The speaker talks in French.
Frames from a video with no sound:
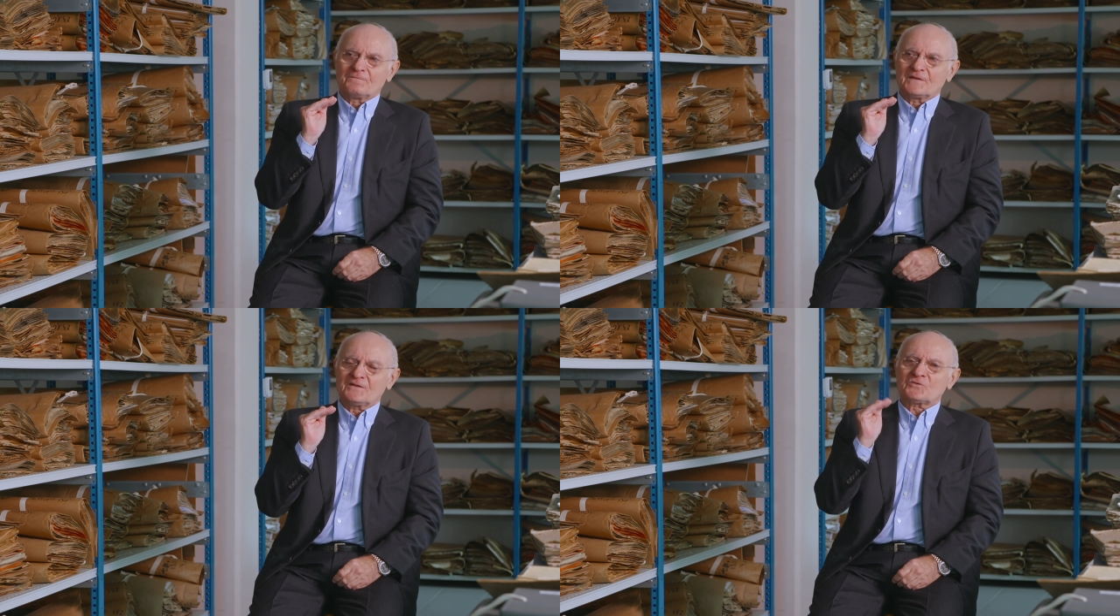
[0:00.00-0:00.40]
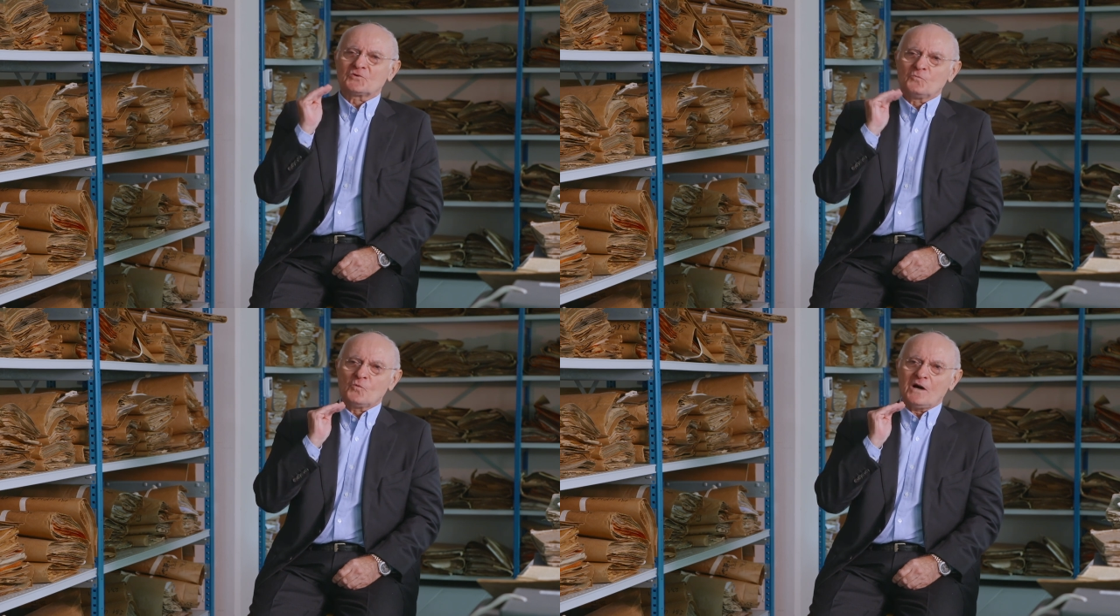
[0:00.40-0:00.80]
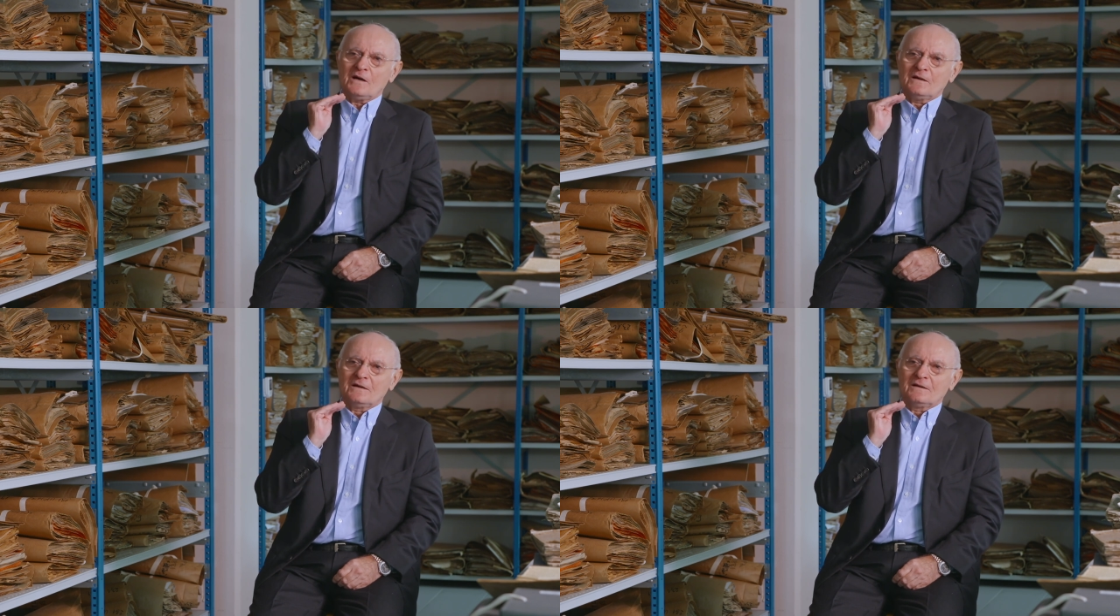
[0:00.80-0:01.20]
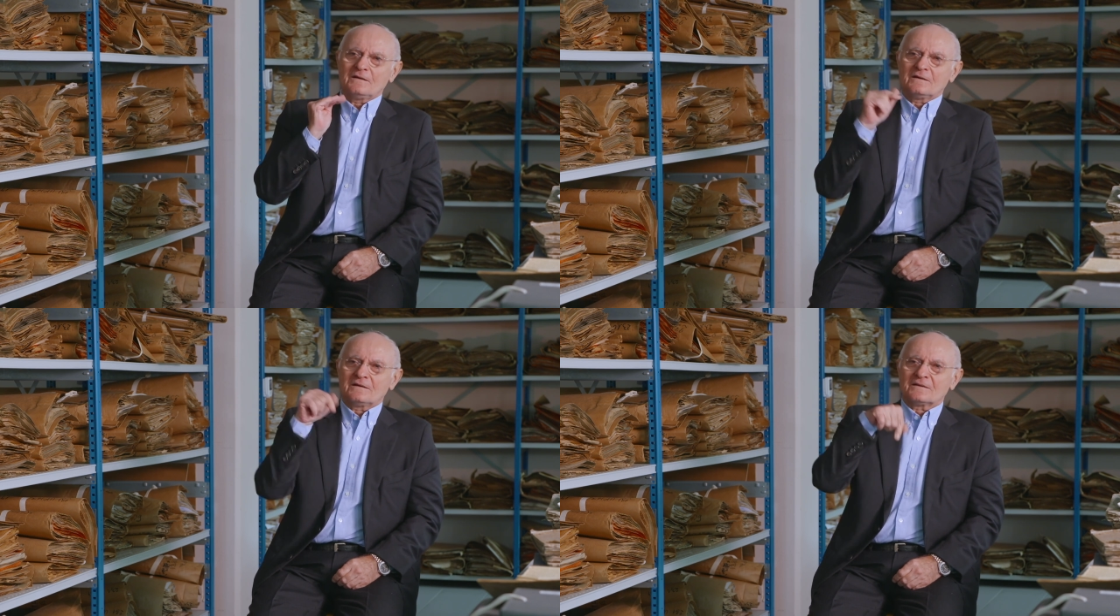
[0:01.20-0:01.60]
Est-ce que moi,
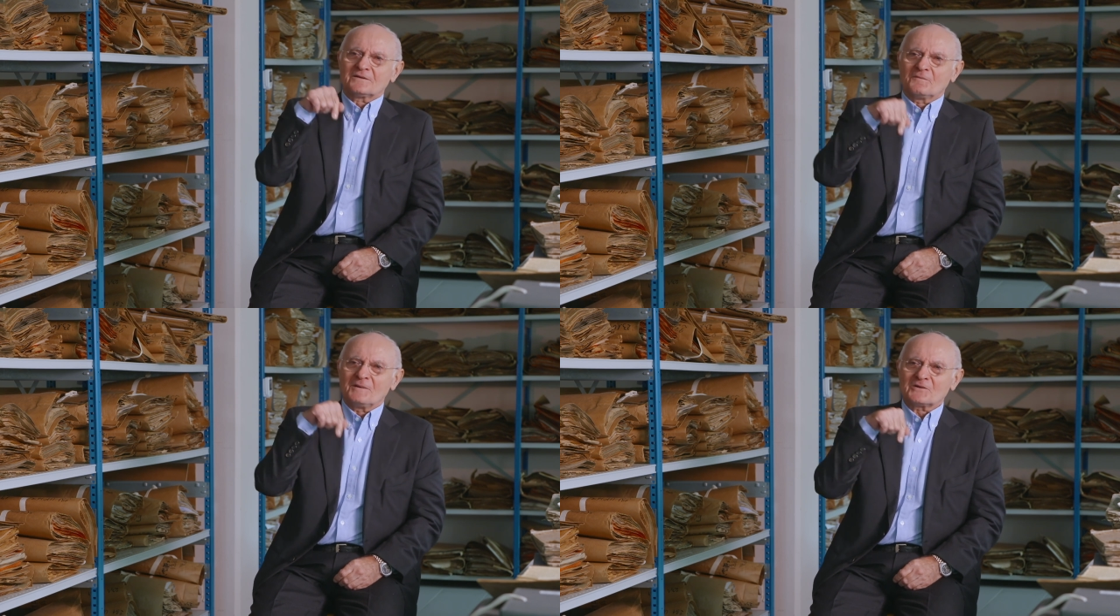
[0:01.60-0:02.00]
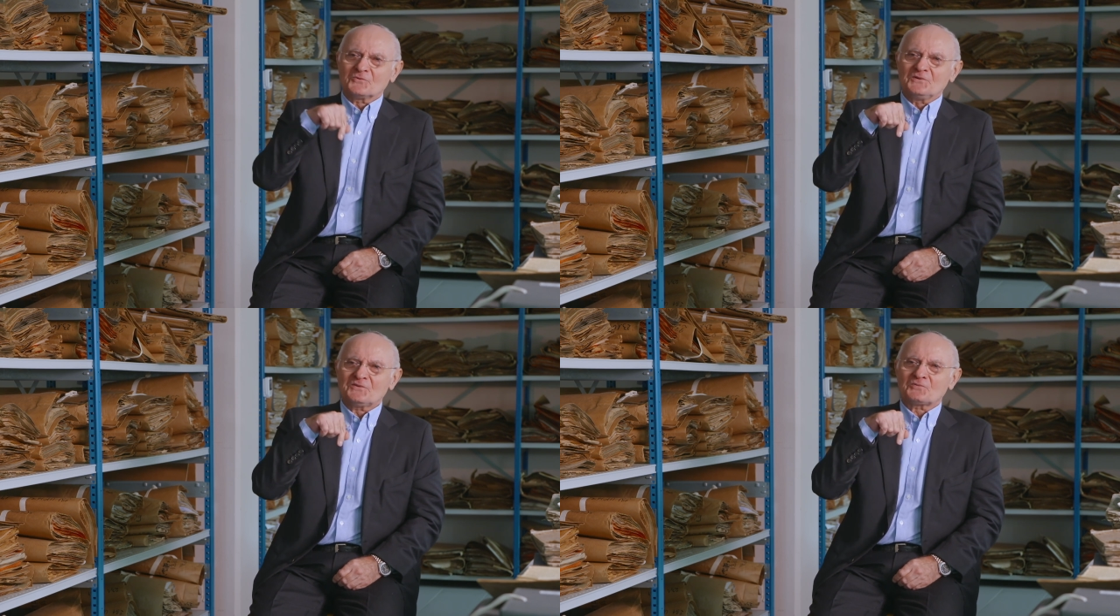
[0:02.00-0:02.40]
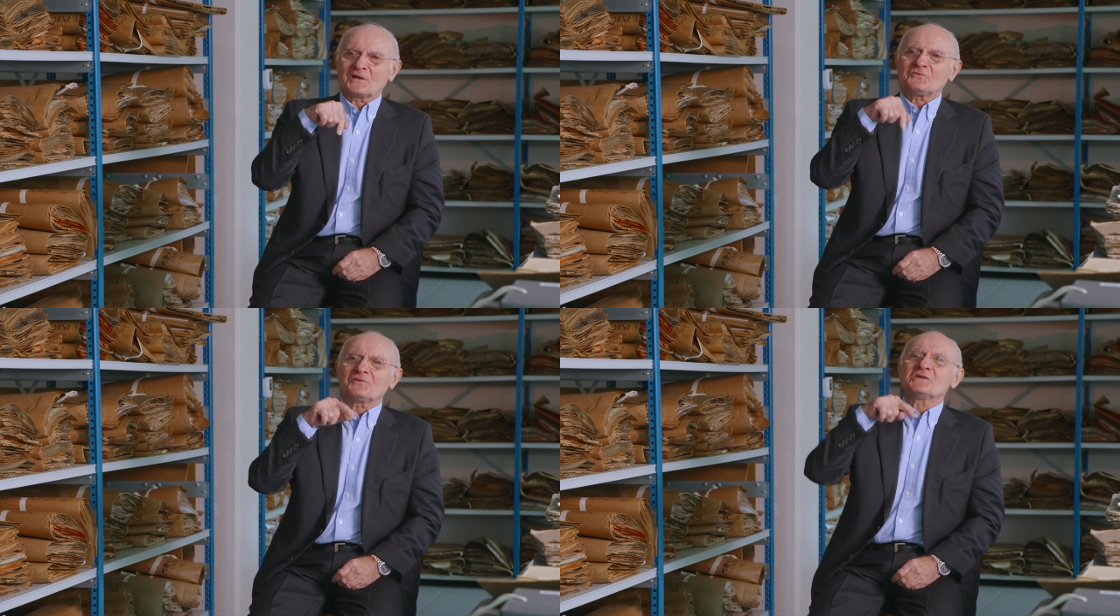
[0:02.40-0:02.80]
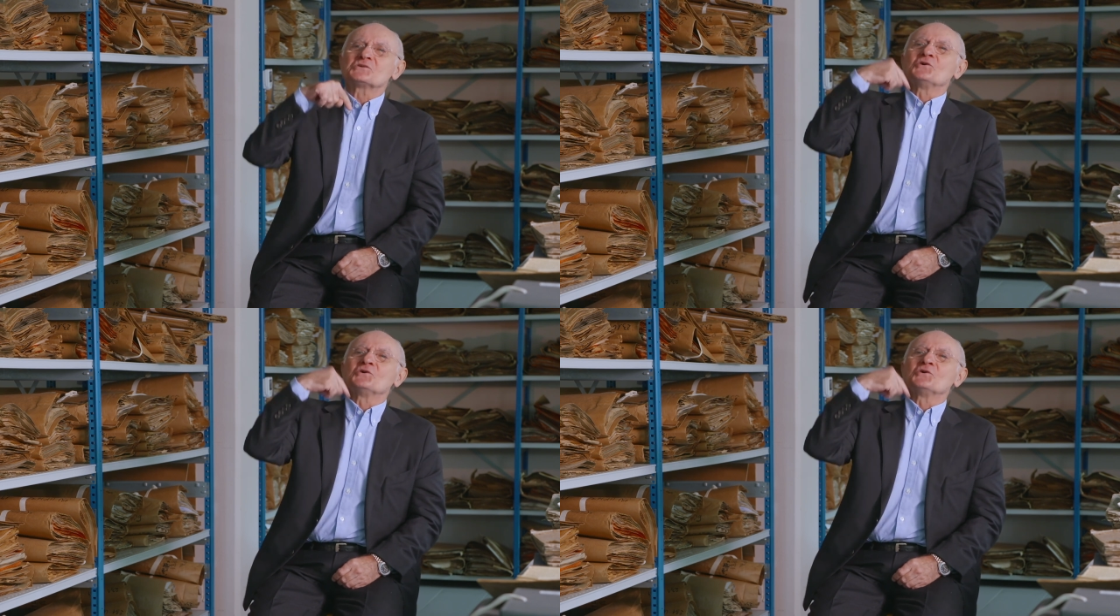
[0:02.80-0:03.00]
dans ma condition actuelle,